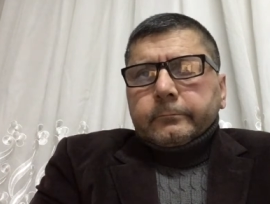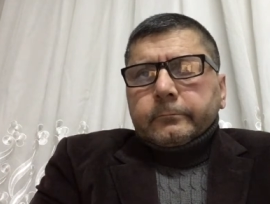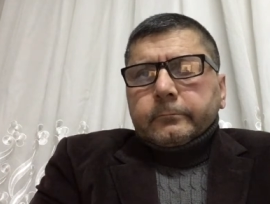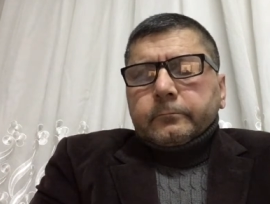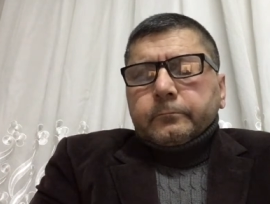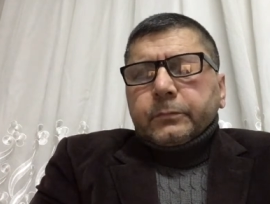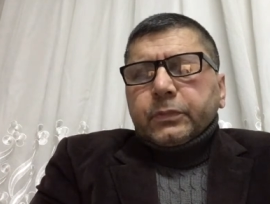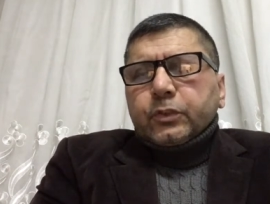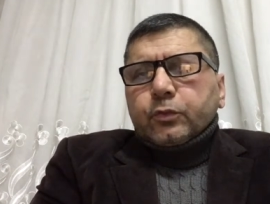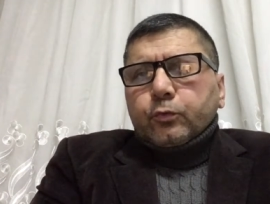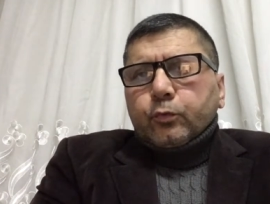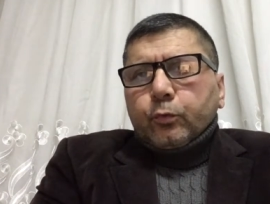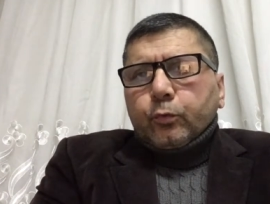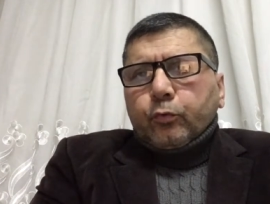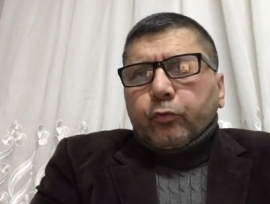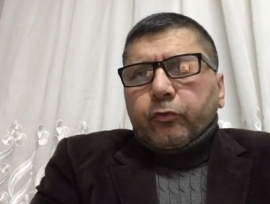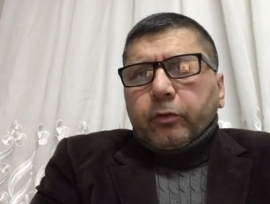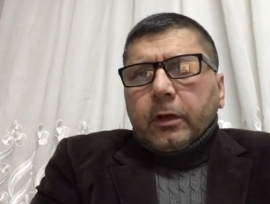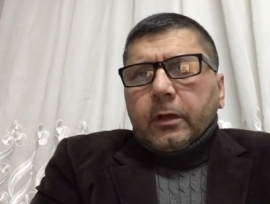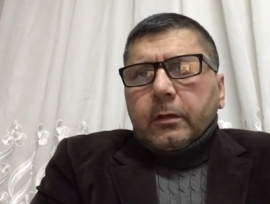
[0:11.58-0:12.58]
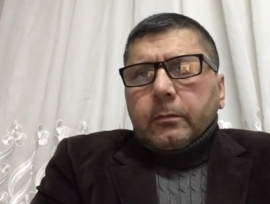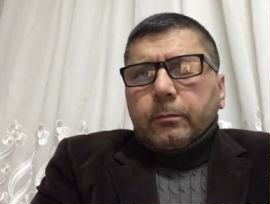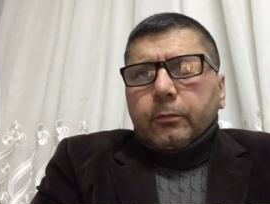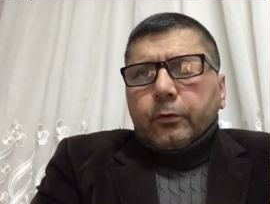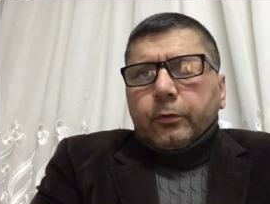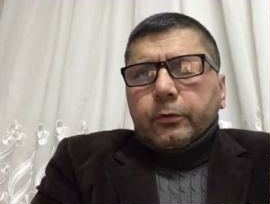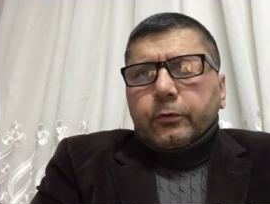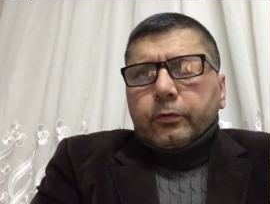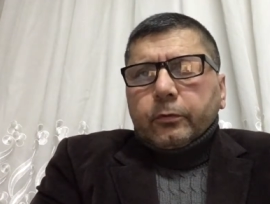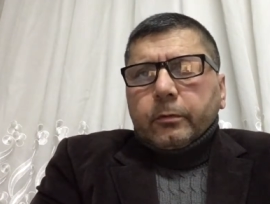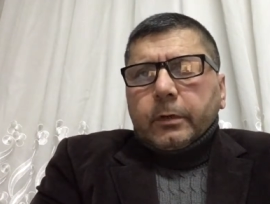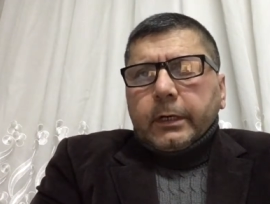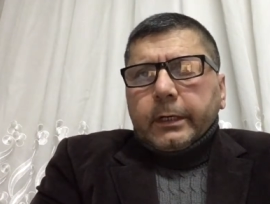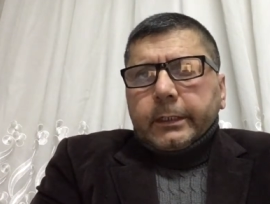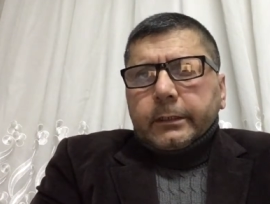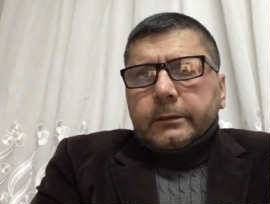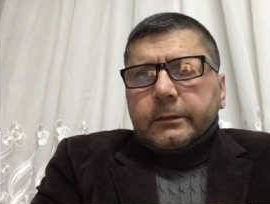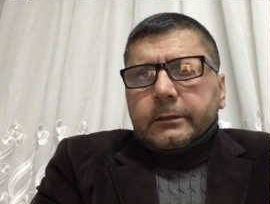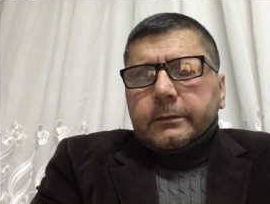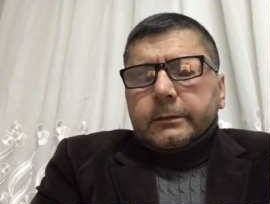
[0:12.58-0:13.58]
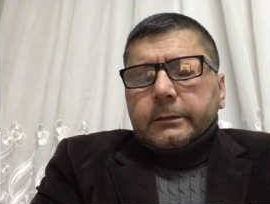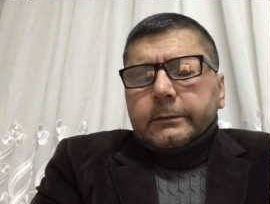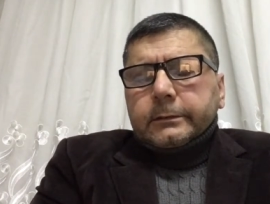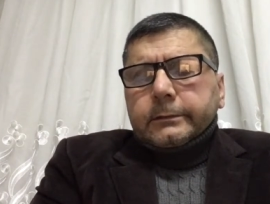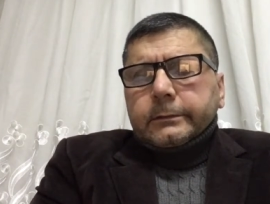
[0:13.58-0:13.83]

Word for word: bir duygusal boyutu vardır.